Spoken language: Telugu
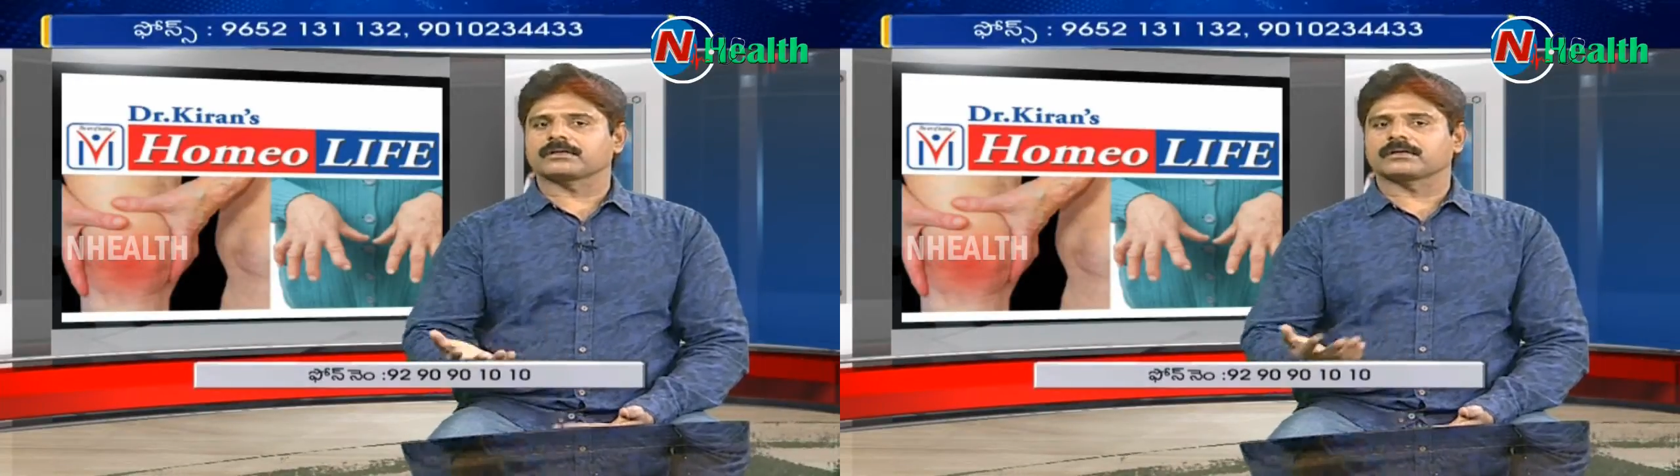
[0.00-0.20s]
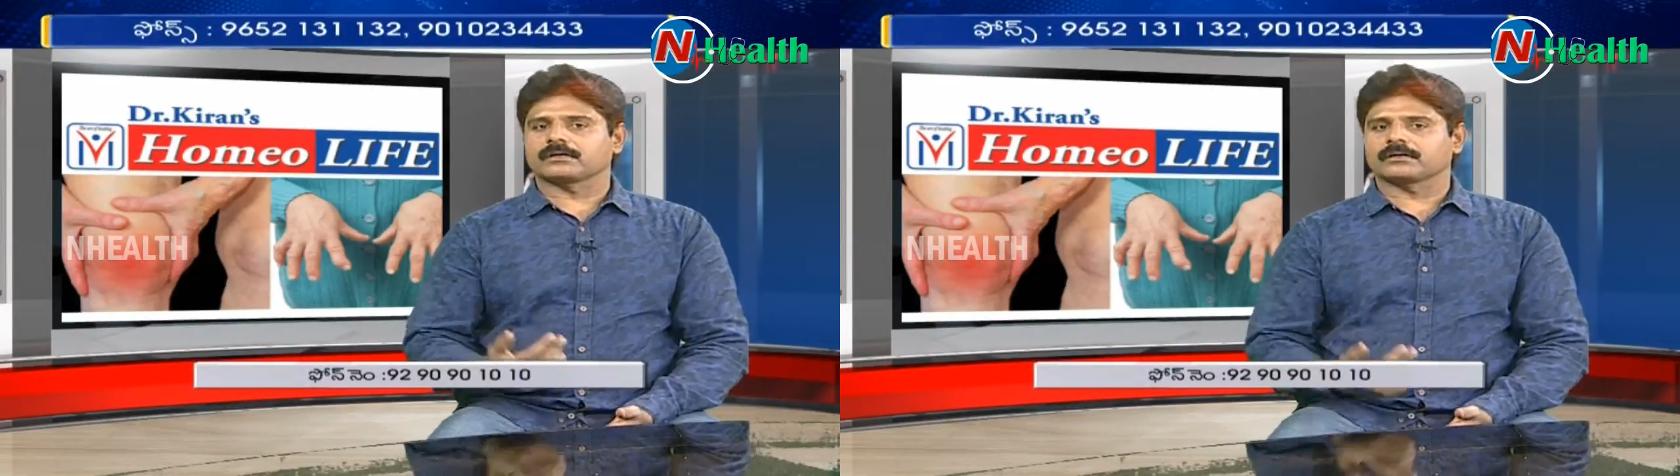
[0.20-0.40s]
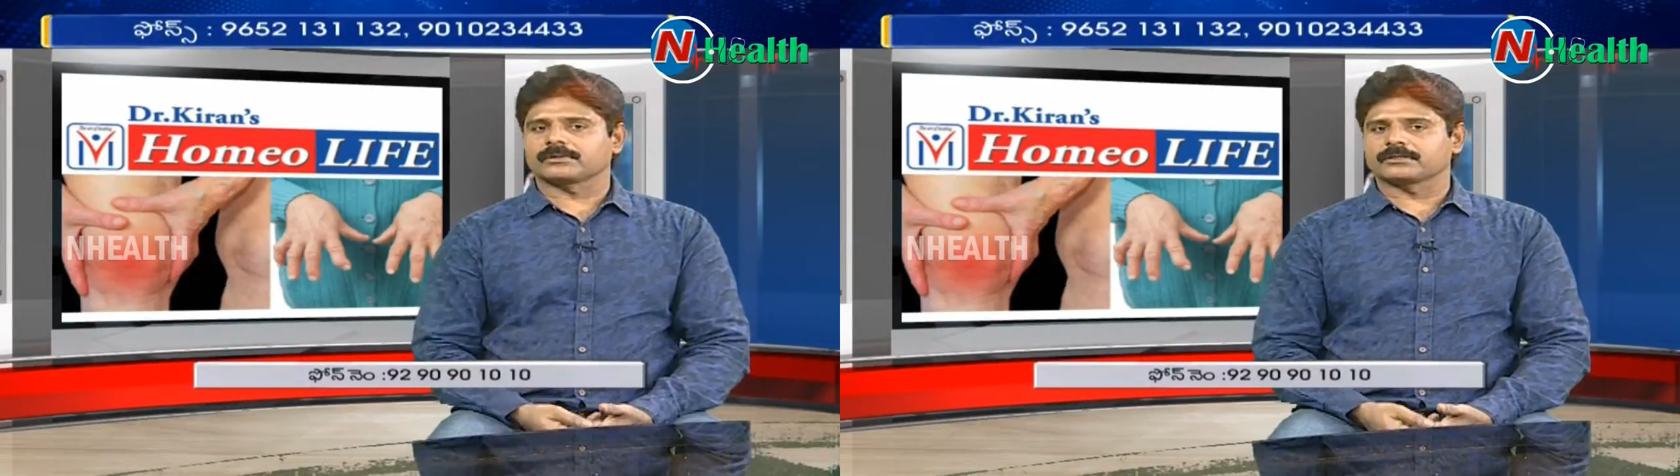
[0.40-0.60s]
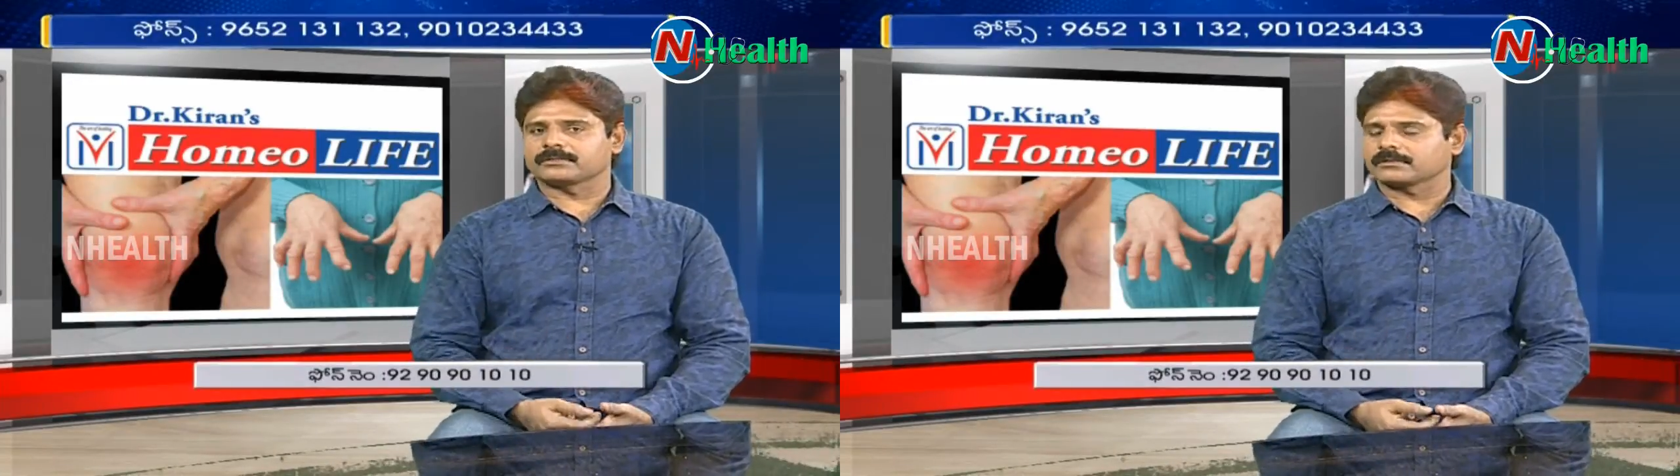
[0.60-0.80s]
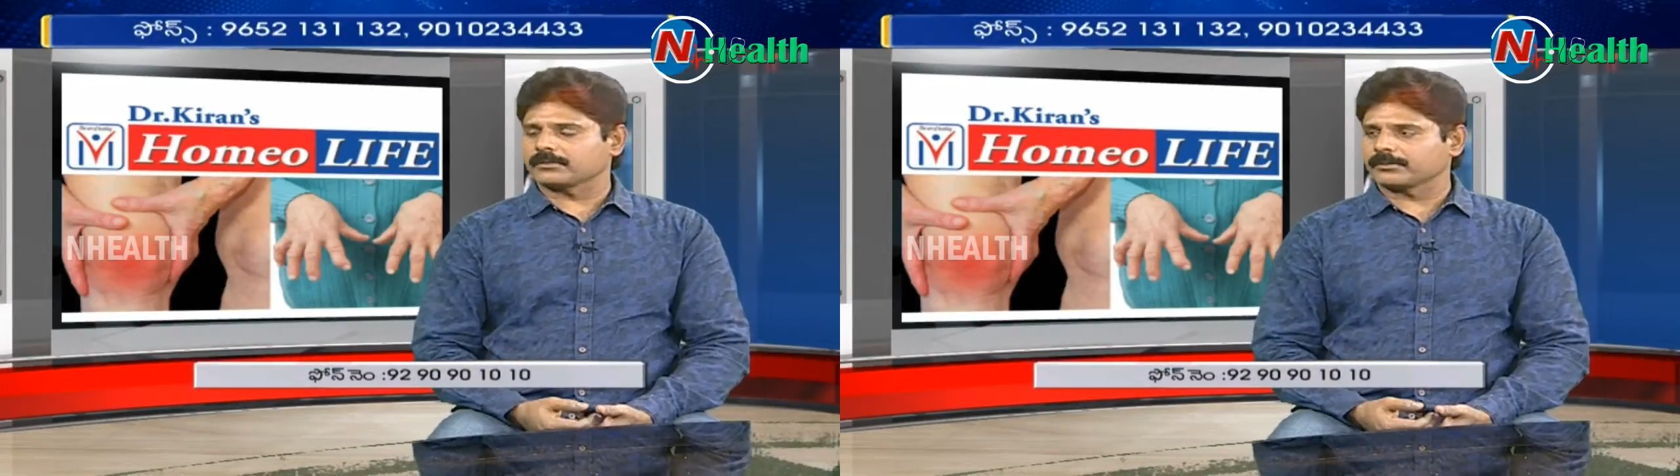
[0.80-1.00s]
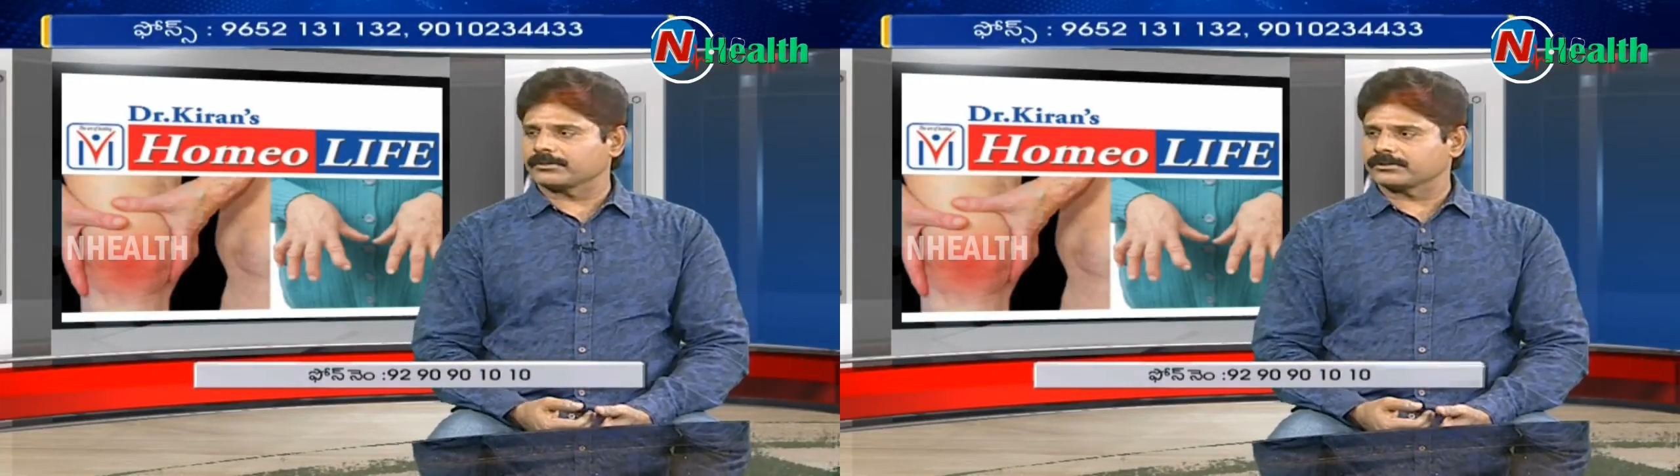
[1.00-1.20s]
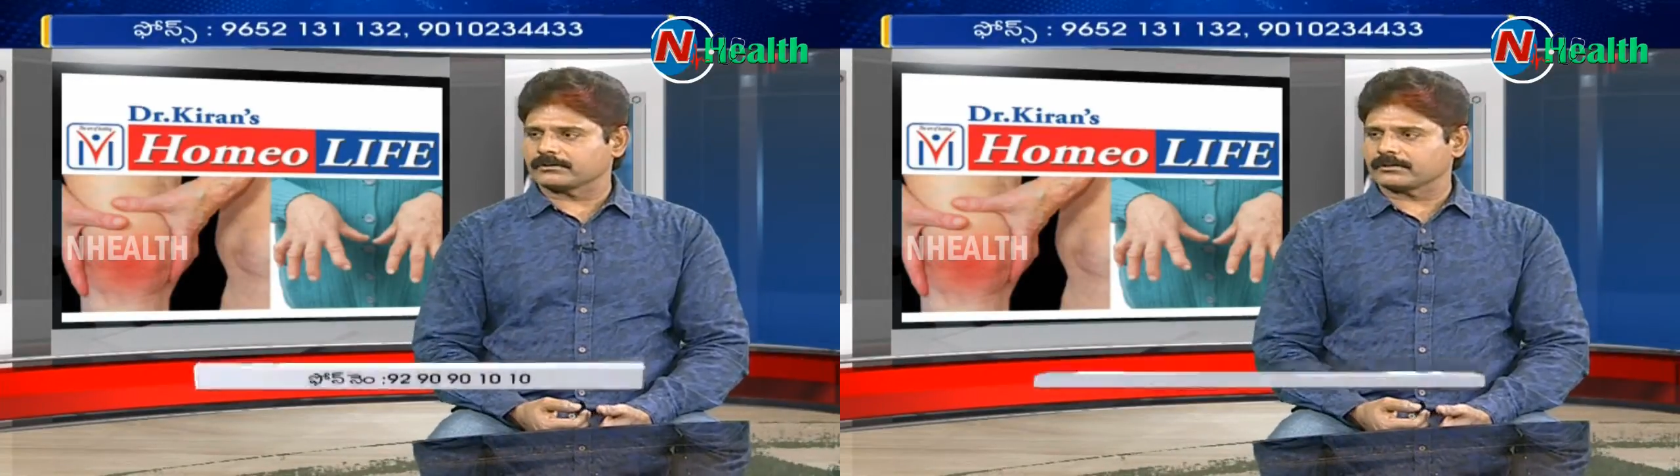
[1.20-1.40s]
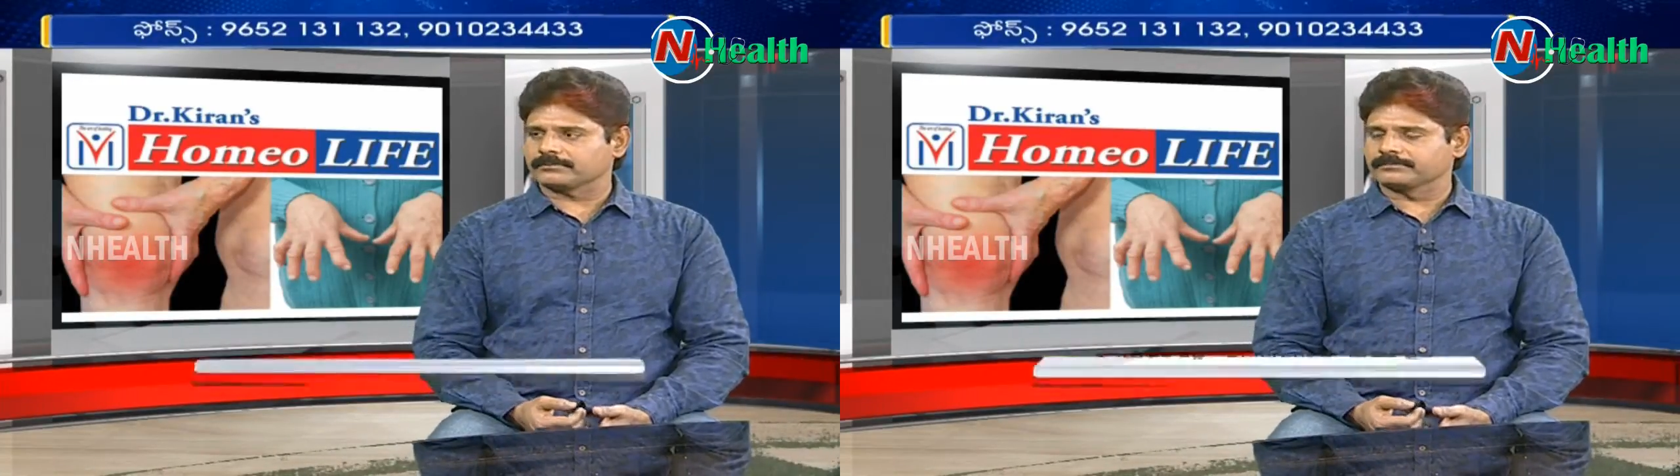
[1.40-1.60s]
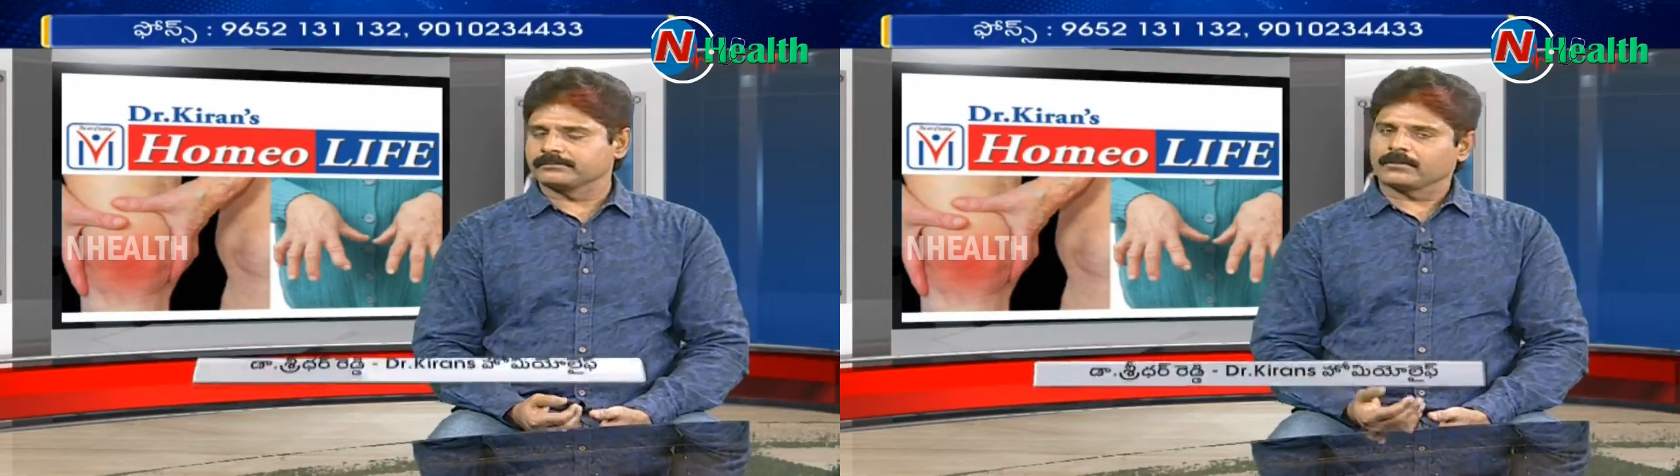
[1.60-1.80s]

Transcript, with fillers: ఆ ఎమర్జెన్సీకి పంపించేవాళ్ళు